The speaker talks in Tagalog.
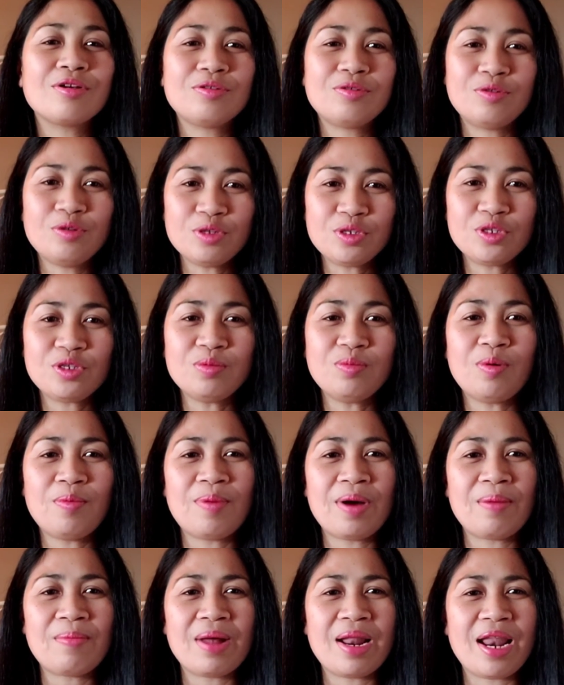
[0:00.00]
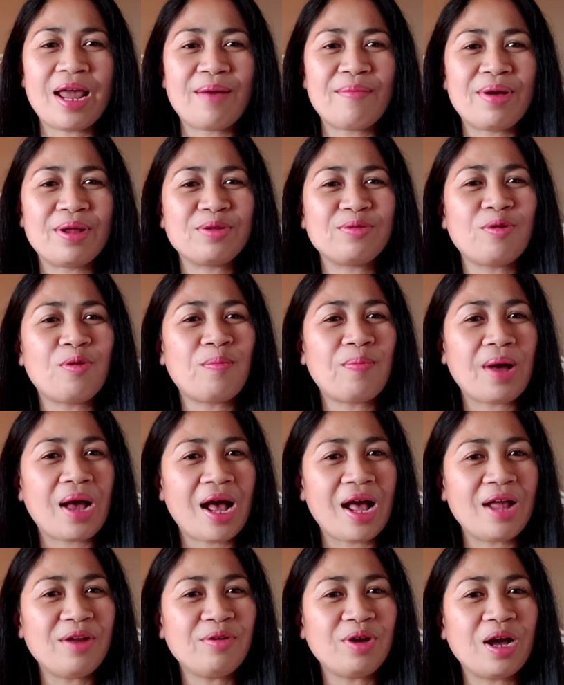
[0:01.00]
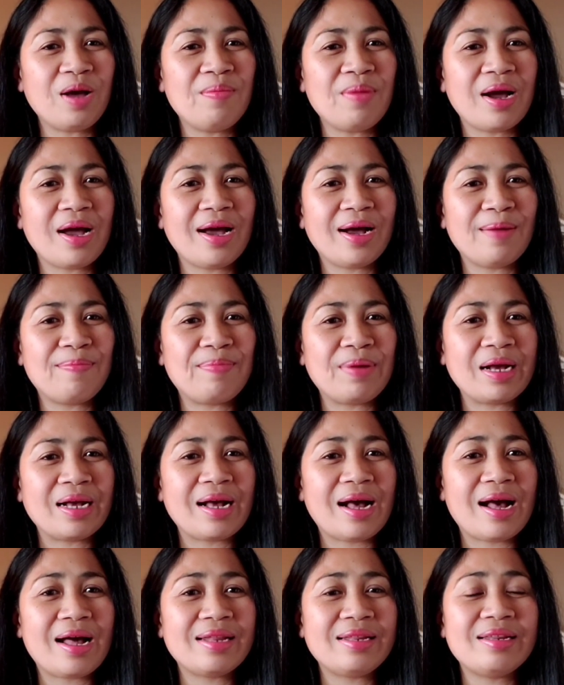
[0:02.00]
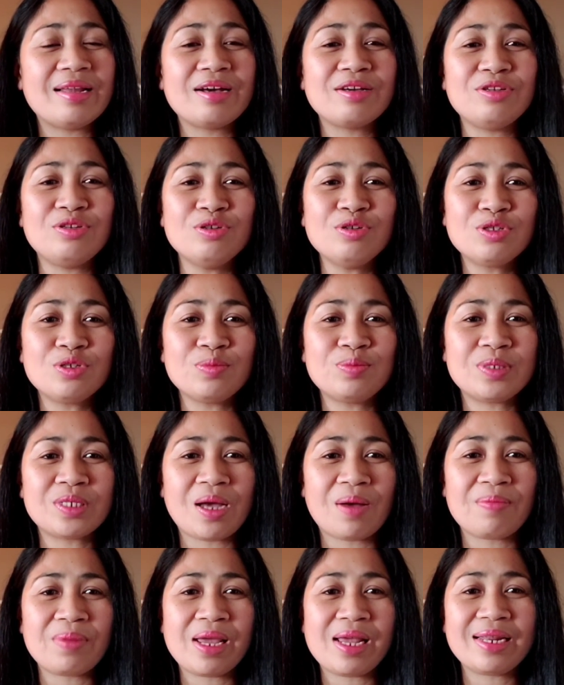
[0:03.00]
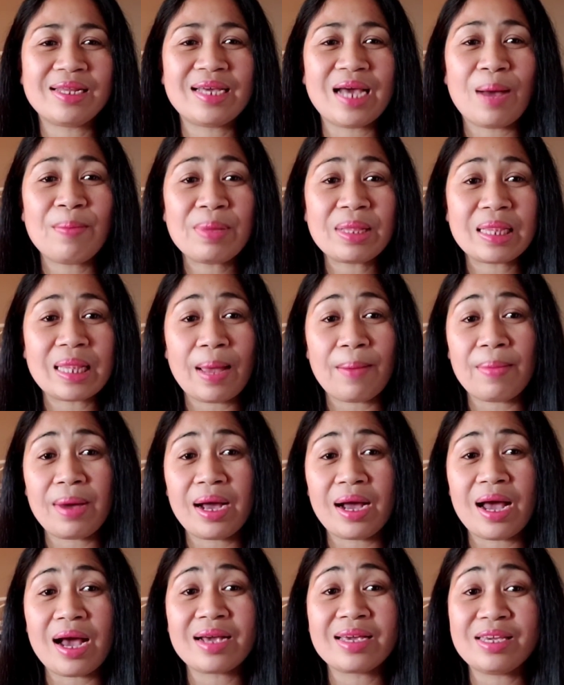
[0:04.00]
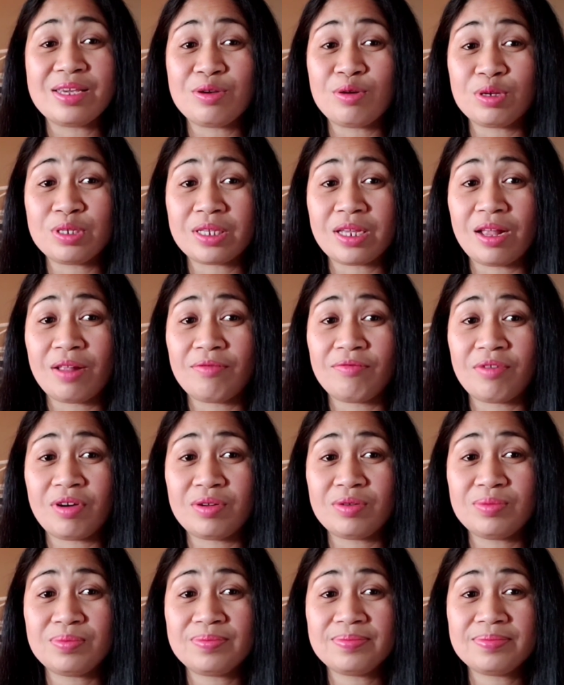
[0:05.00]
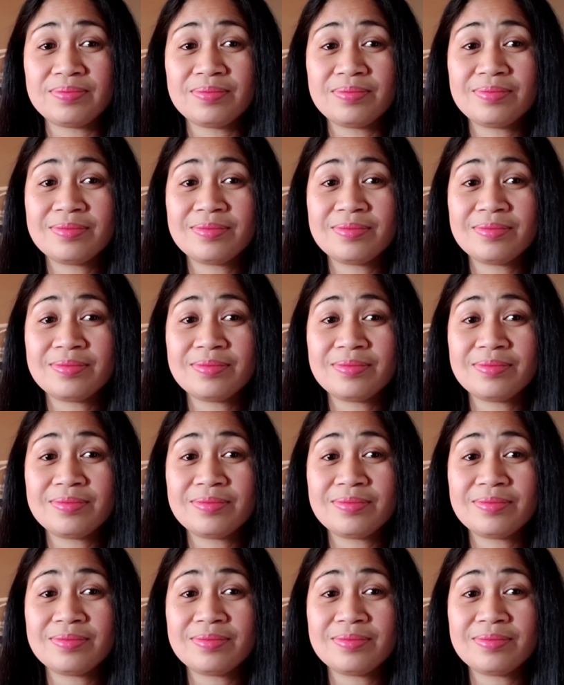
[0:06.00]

Gusto mo bang malaman kung paano ka makakapag-add ng YouTube thumbnail gamit lamang ang iyong cellphone?